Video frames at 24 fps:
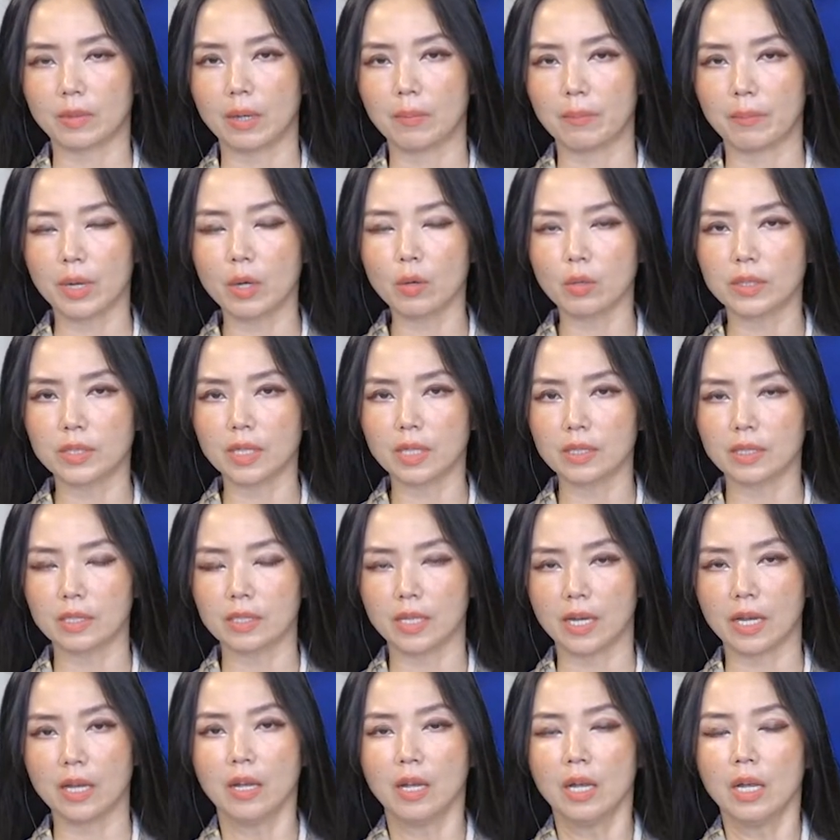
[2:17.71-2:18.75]
没有像以
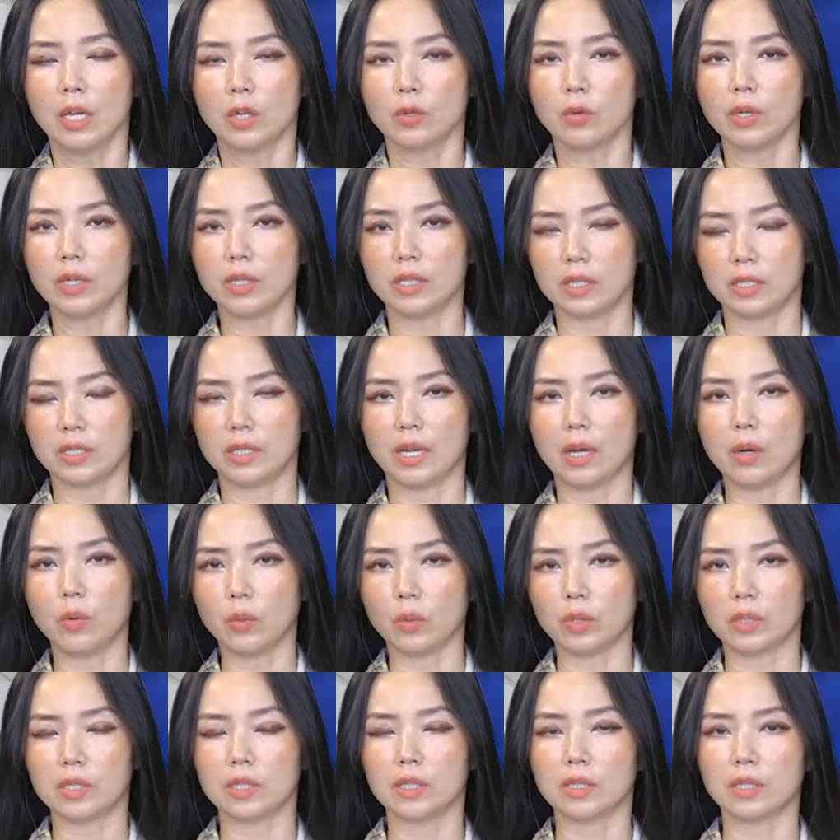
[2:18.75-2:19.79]
前，因为以前我
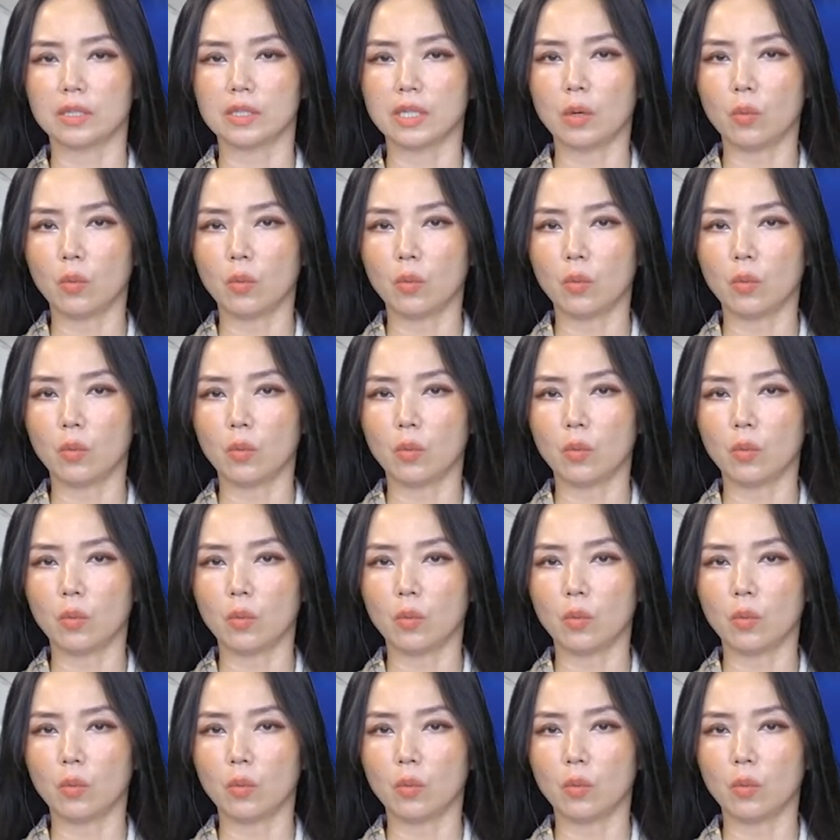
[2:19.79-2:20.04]
记得像